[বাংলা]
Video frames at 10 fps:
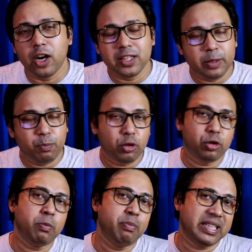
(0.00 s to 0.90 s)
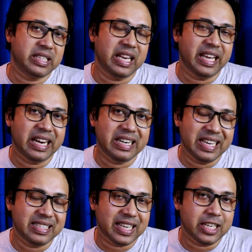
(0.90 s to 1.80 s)
অর্থাৎ প্রথম মেধাতালিকার
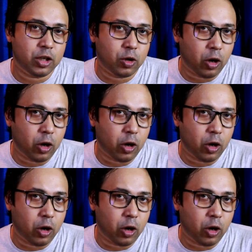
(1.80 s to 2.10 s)
রেজাল্ট